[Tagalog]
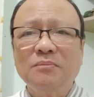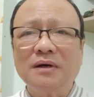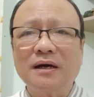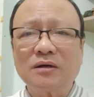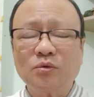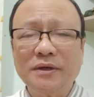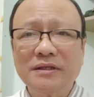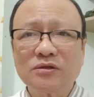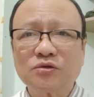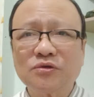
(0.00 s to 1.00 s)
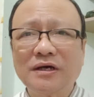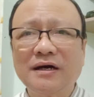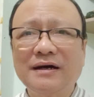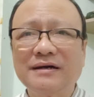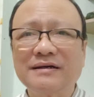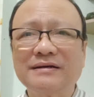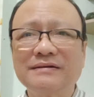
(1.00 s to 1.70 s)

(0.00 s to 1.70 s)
mga kwento ng